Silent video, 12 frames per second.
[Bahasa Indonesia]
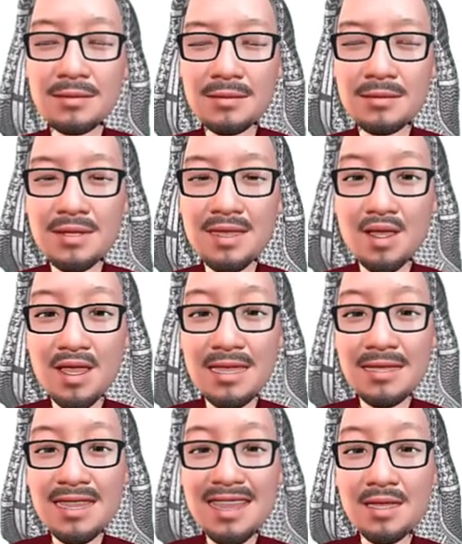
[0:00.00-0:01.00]

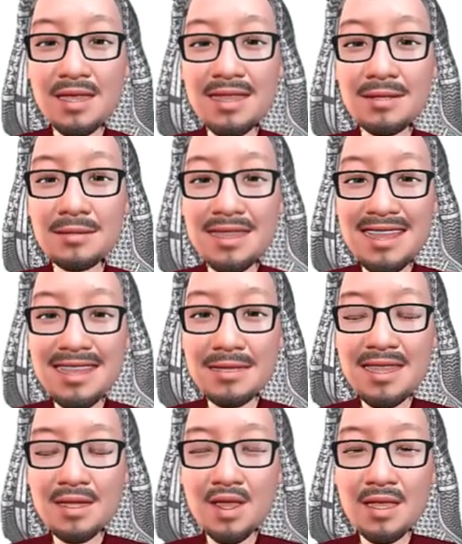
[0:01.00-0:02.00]
Ibrahim, ya
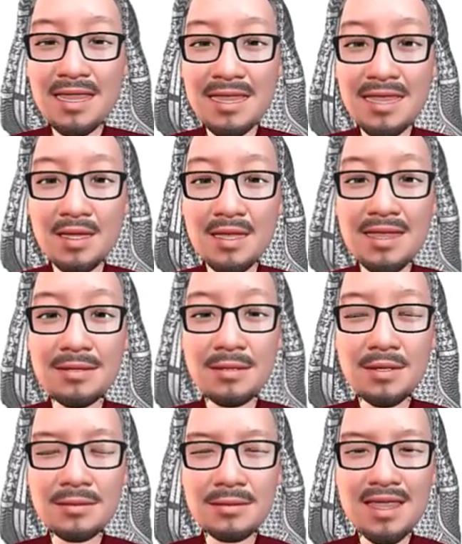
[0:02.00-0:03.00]
Ibrahim
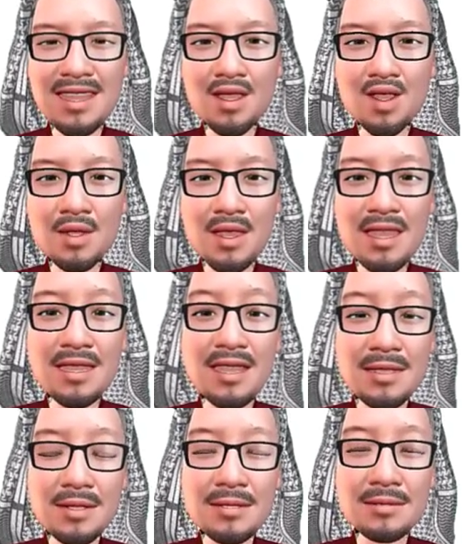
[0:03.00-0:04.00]
ini
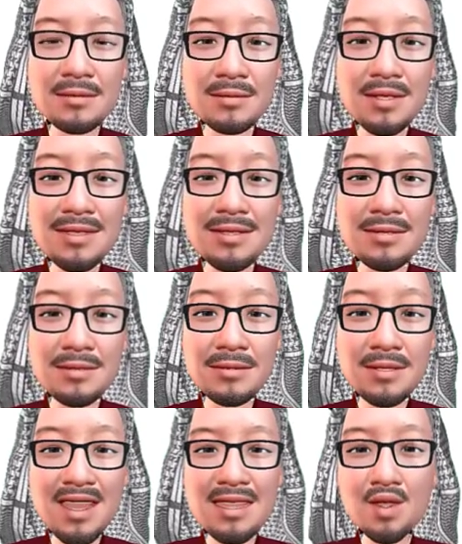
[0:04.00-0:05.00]
mubtada
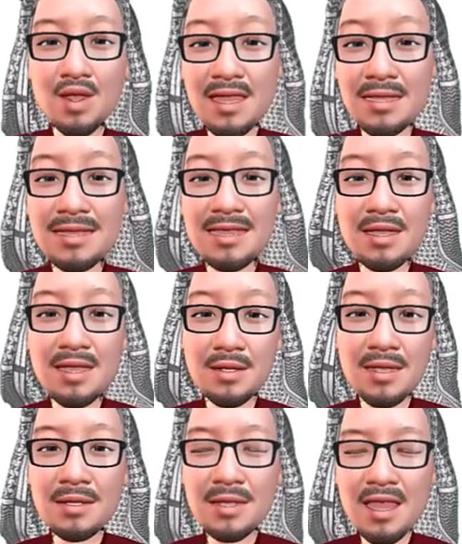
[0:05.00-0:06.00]
yang kemarin kita
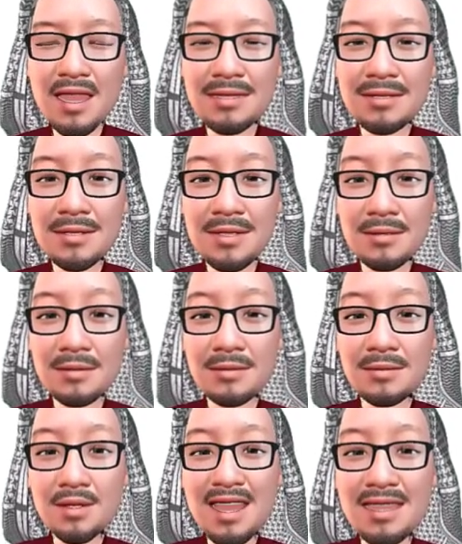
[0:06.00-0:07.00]
sudah bahas.
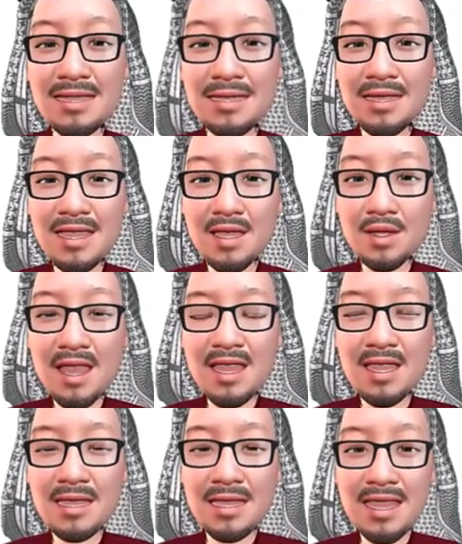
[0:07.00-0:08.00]
Lah, yang kita bahas
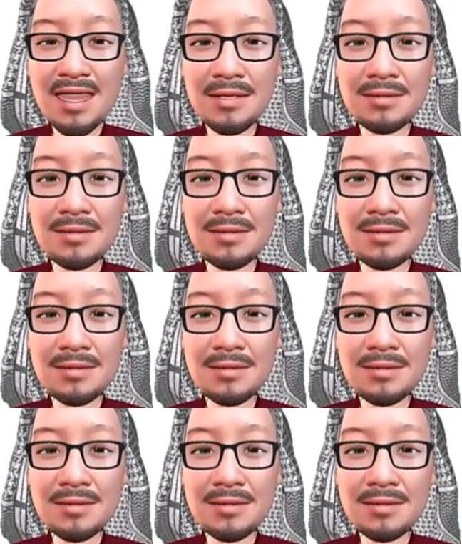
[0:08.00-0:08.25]
adalah